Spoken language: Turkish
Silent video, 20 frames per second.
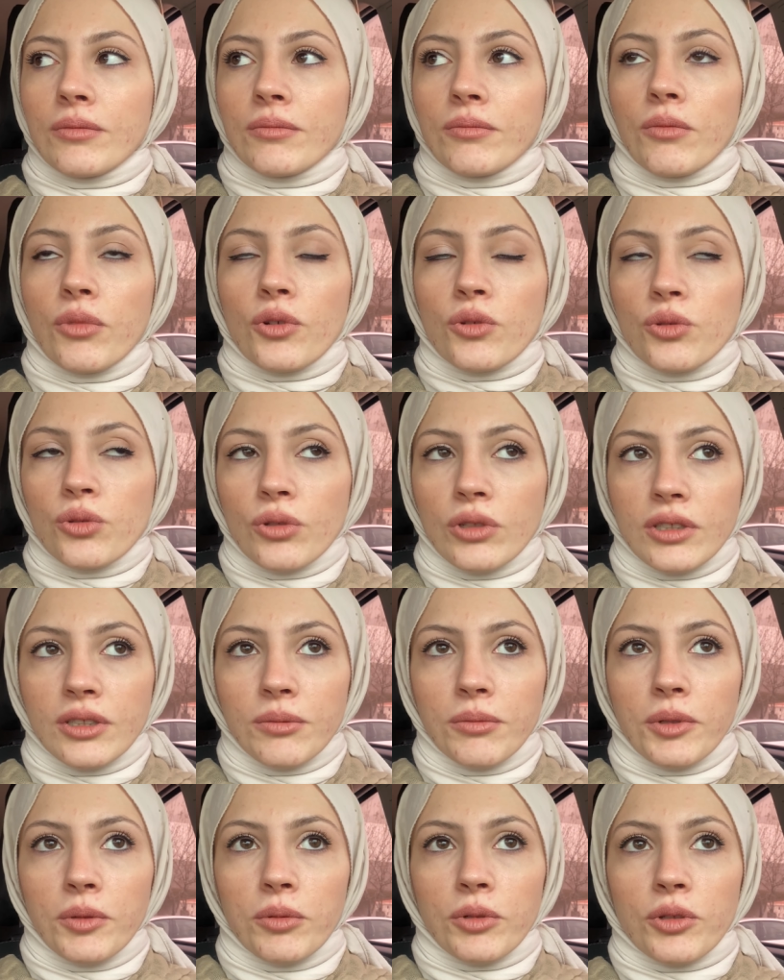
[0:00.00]
Böyle
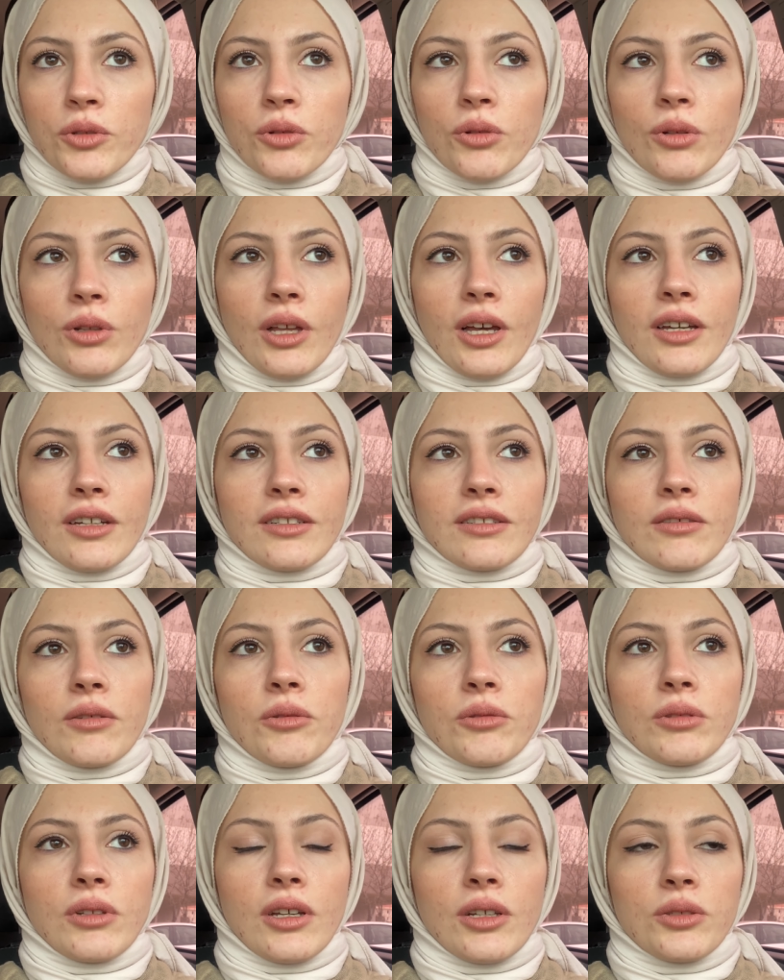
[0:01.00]
suratıma bakıyorlar.
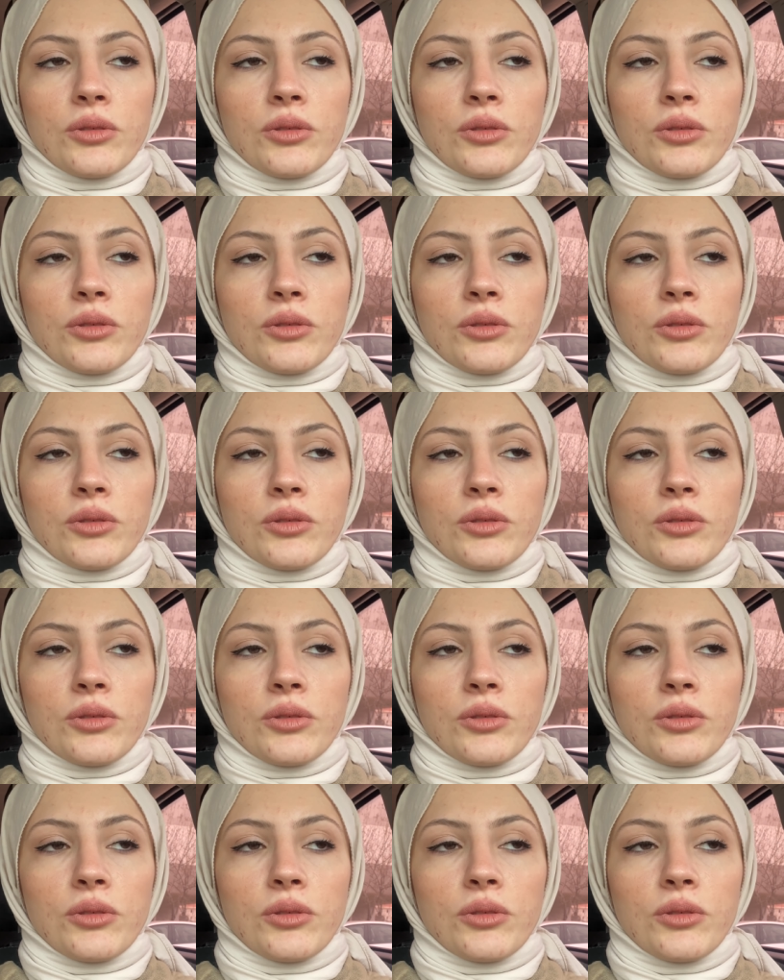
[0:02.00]
Ondan